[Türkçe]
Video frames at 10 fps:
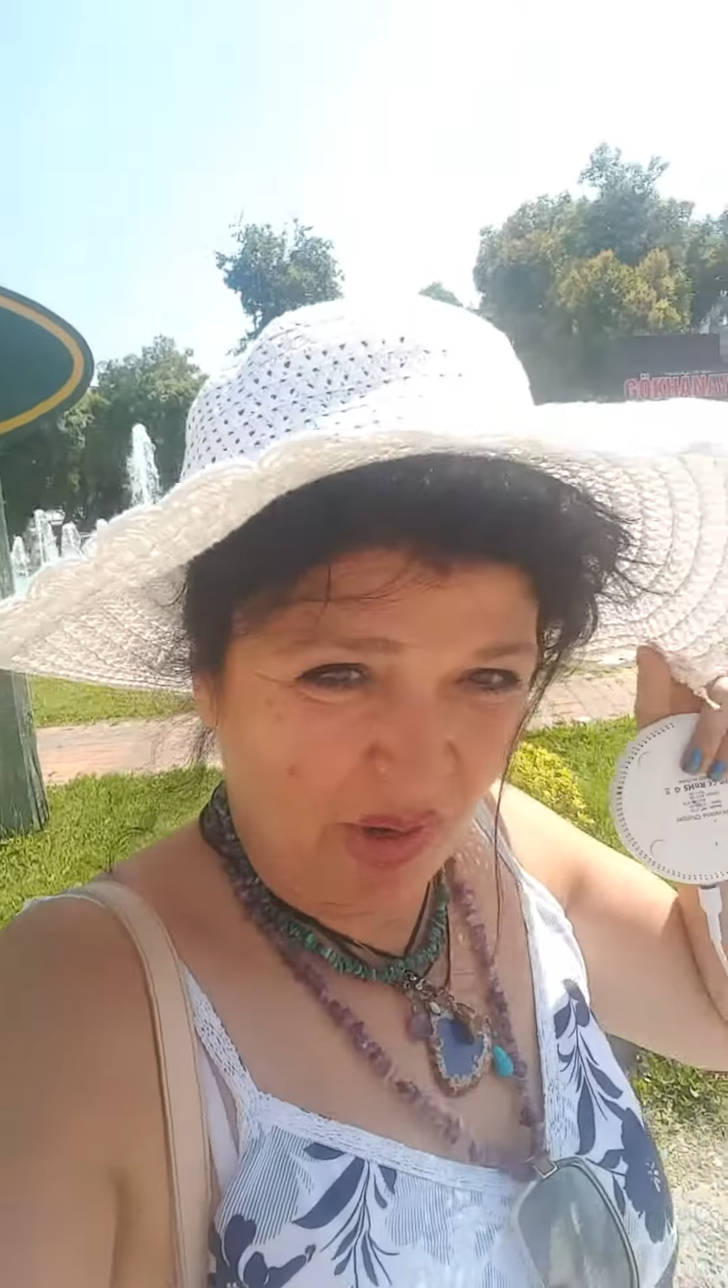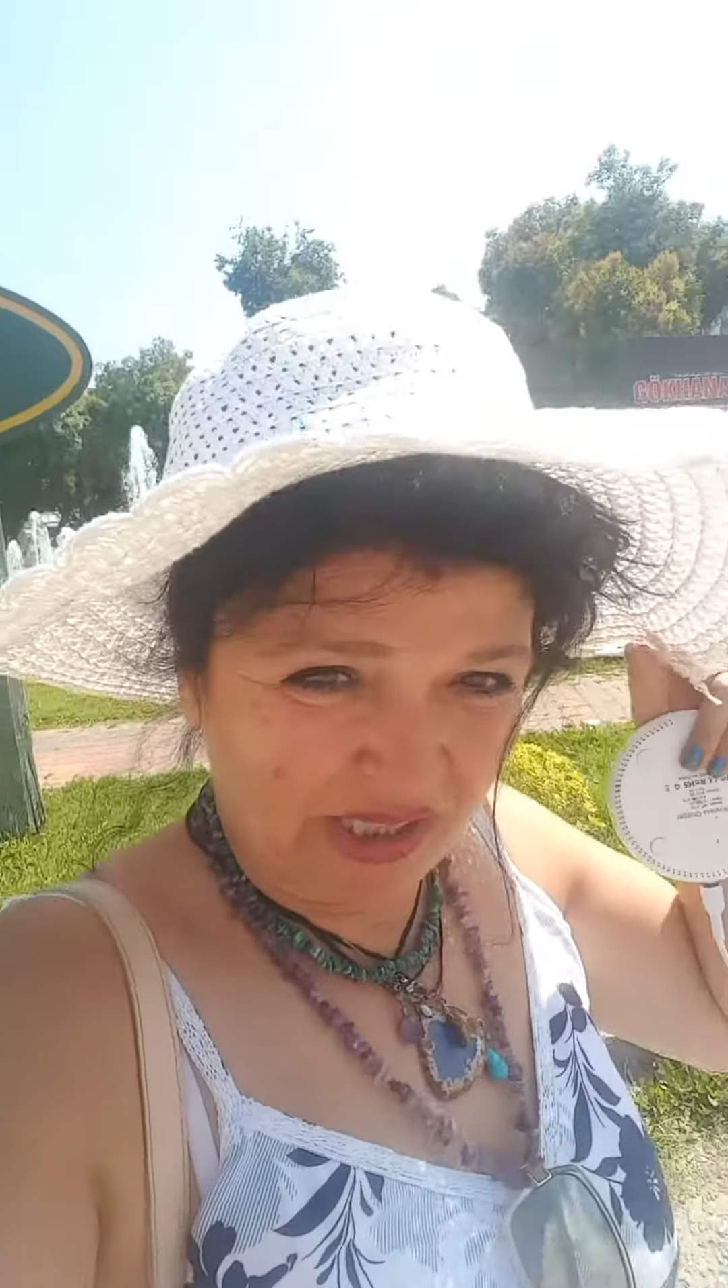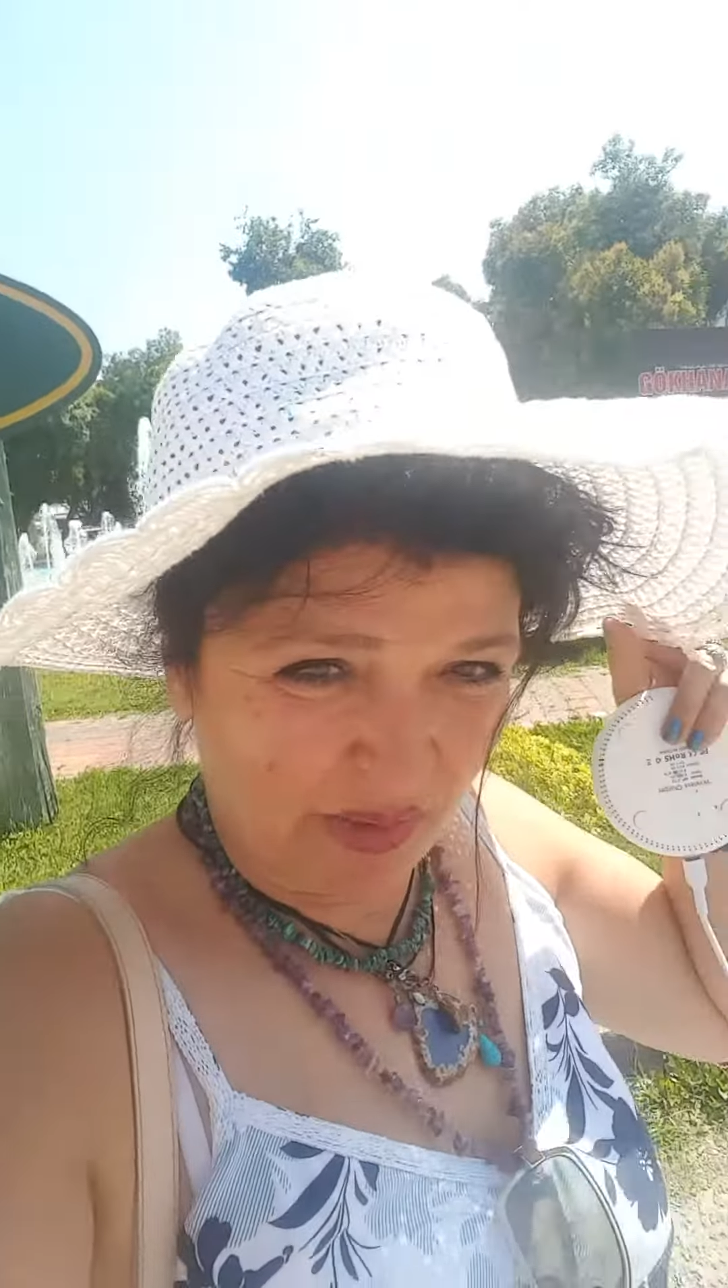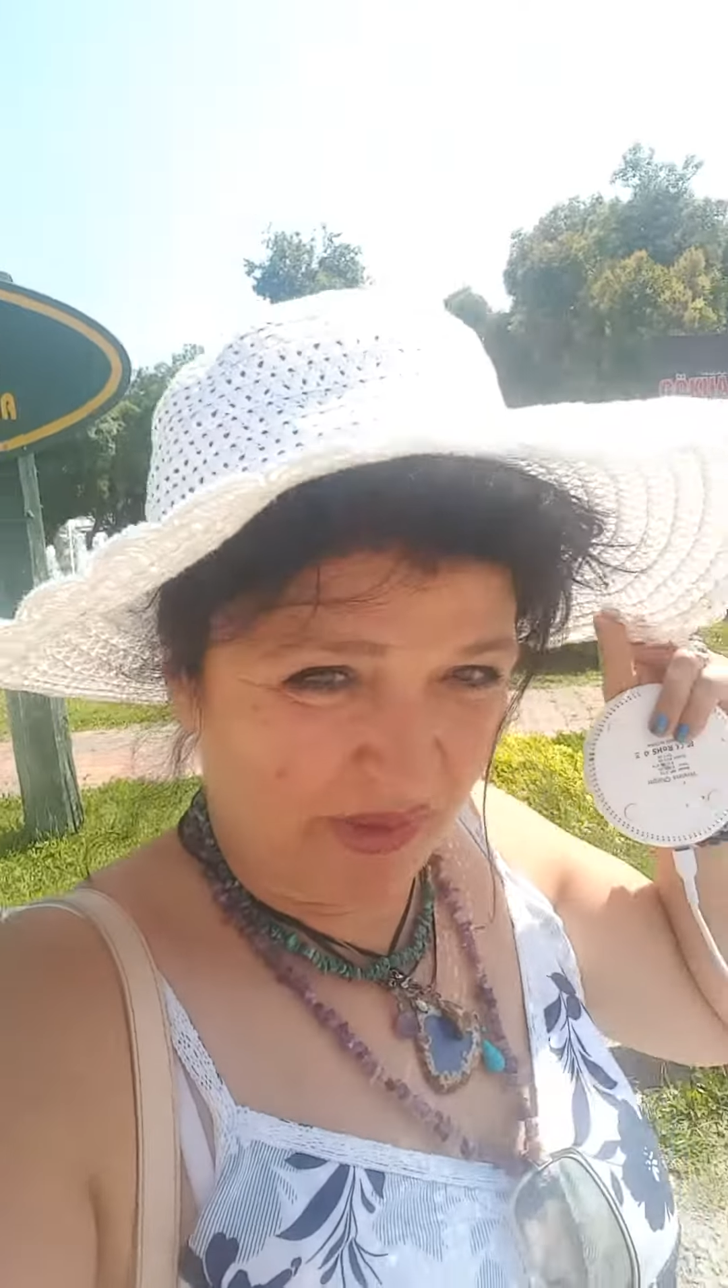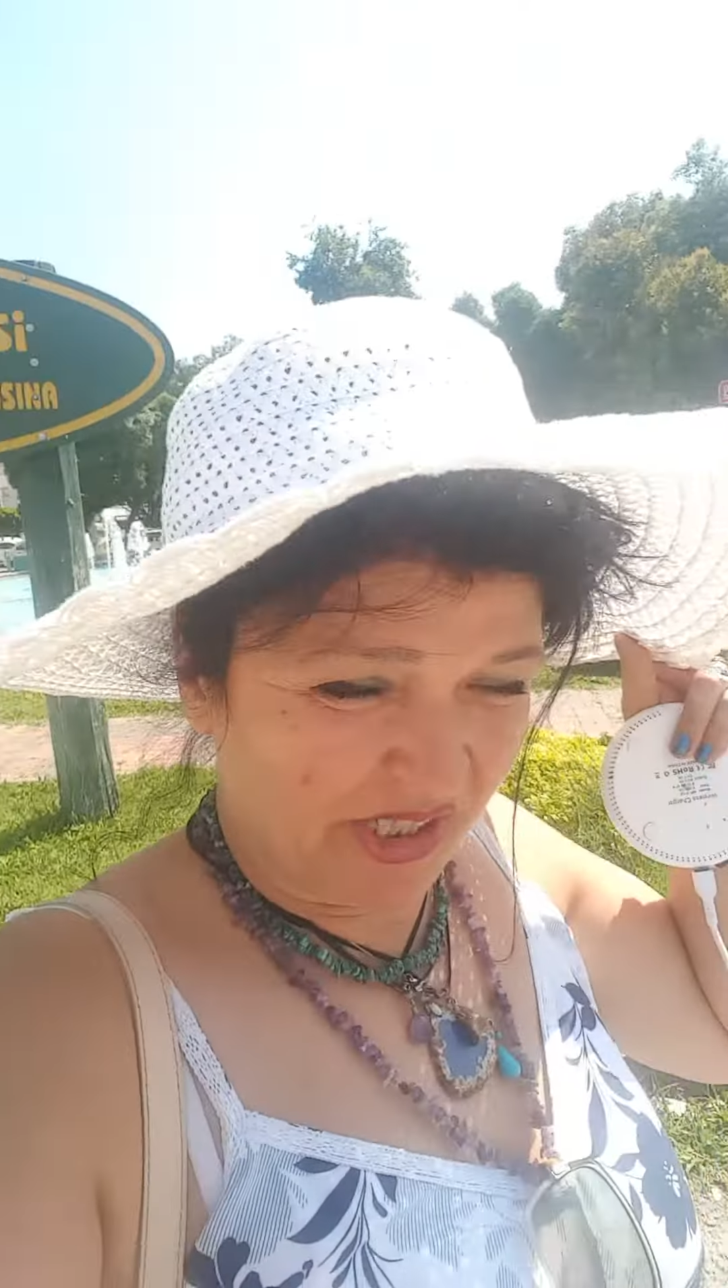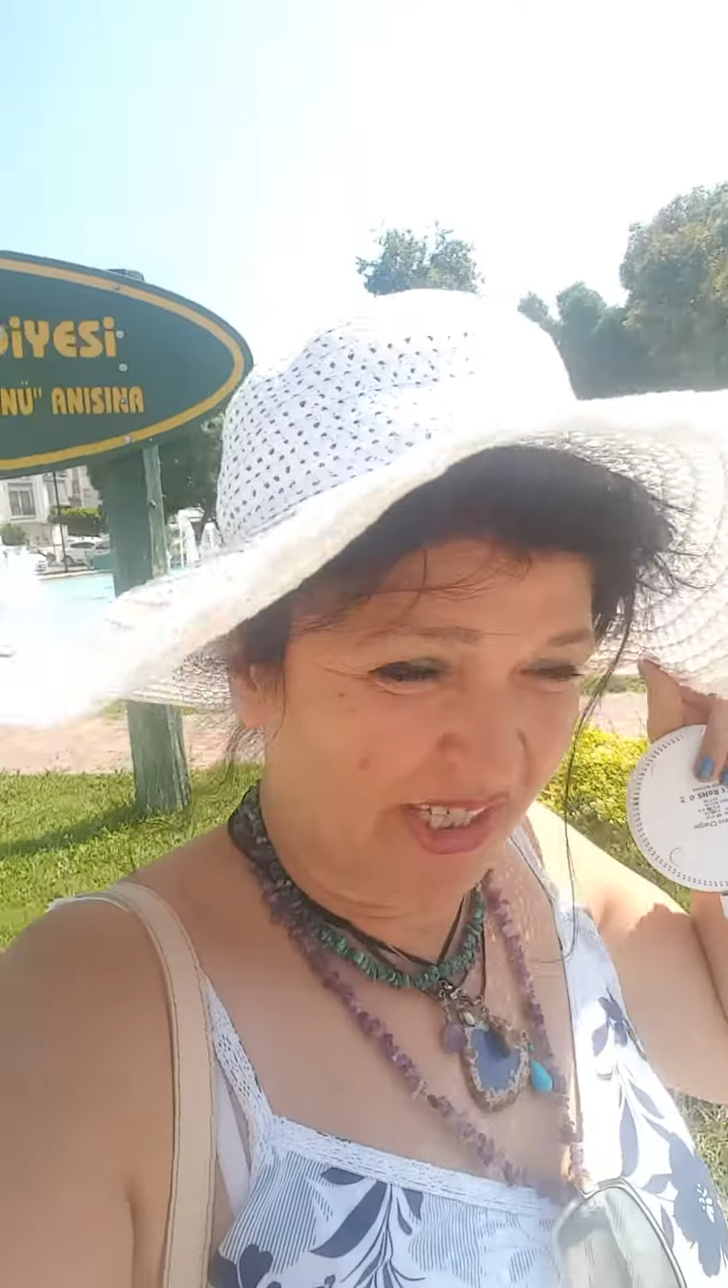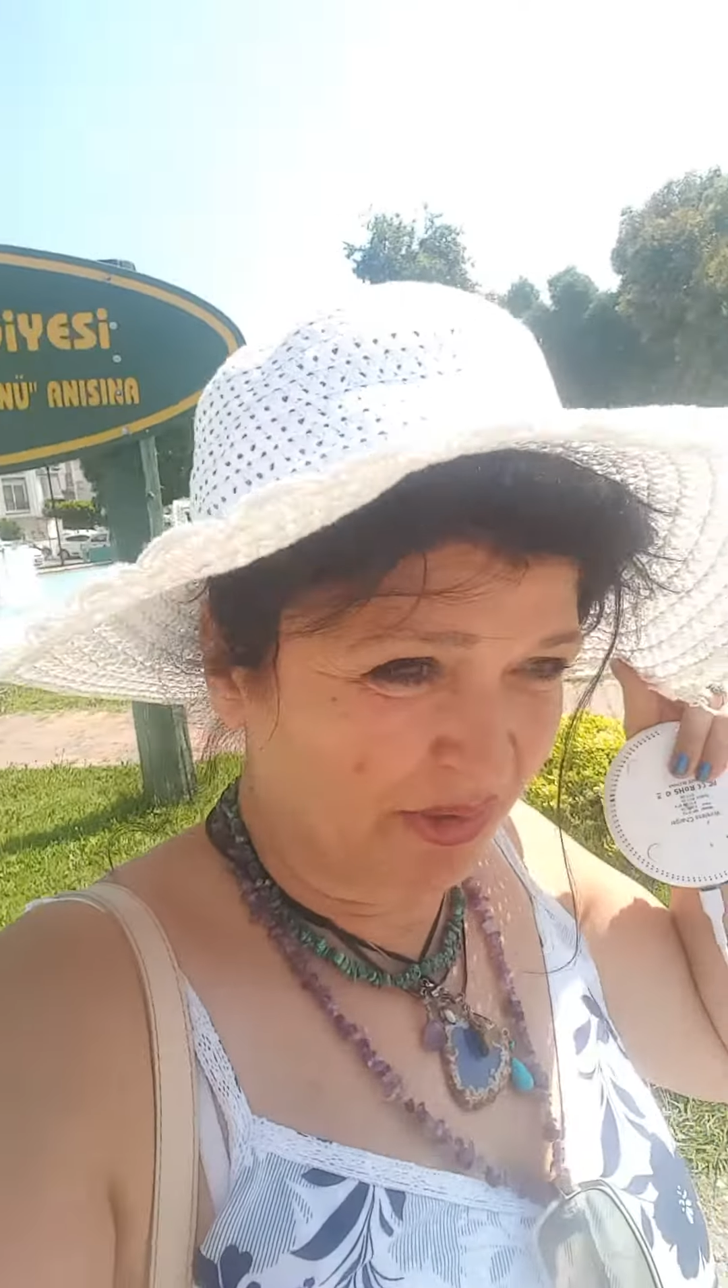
muhasebeciye